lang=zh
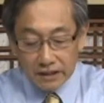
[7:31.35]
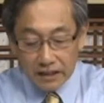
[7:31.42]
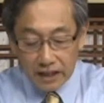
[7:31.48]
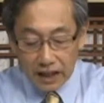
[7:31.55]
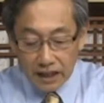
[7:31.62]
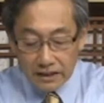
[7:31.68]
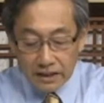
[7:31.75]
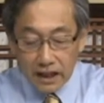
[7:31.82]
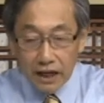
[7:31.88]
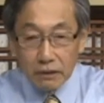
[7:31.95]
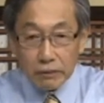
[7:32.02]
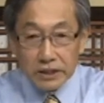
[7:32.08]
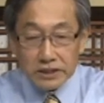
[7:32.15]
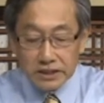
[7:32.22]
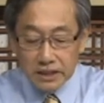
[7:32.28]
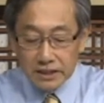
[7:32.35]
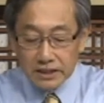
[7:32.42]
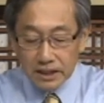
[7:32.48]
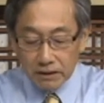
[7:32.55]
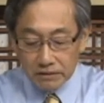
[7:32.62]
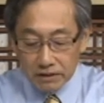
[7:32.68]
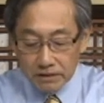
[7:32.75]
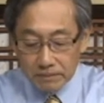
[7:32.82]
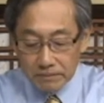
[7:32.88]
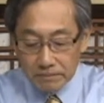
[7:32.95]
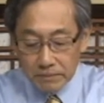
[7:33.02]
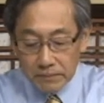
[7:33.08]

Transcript: 看他为信造的。